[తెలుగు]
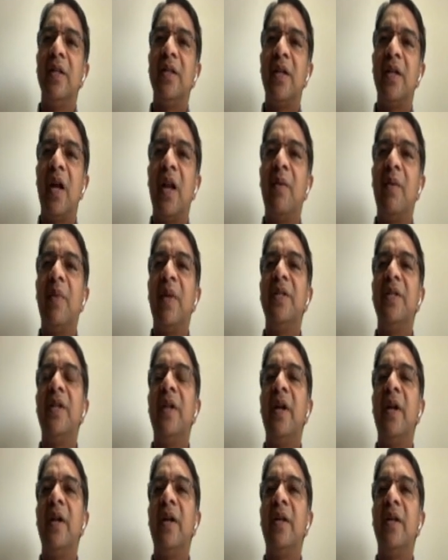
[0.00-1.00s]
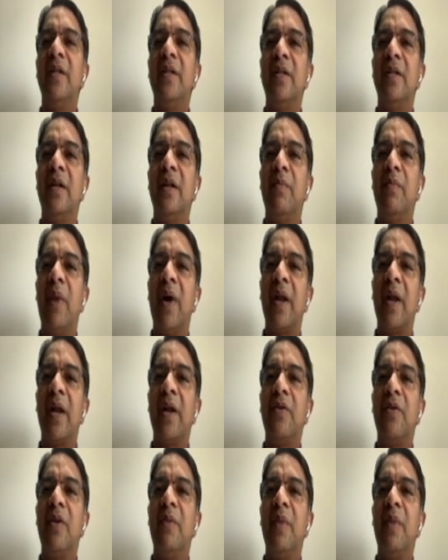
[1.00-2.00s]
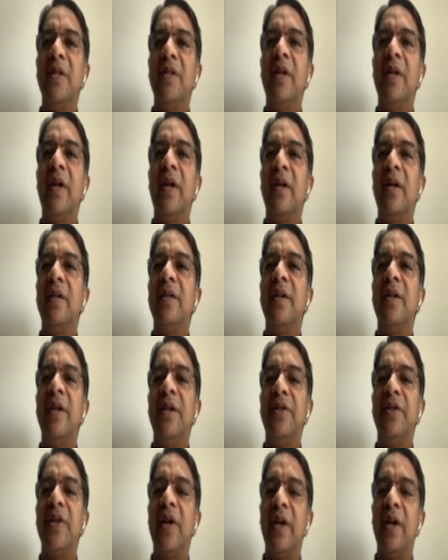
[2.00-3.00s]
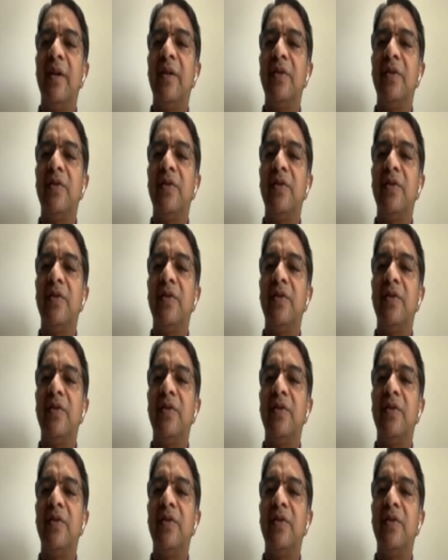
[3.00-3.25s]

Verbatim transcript: చాలా మంచి రిటర్న్స్ మార్కెట్ uh, కూడా మంచి రిటర్న్స్ ఇచ్చాయి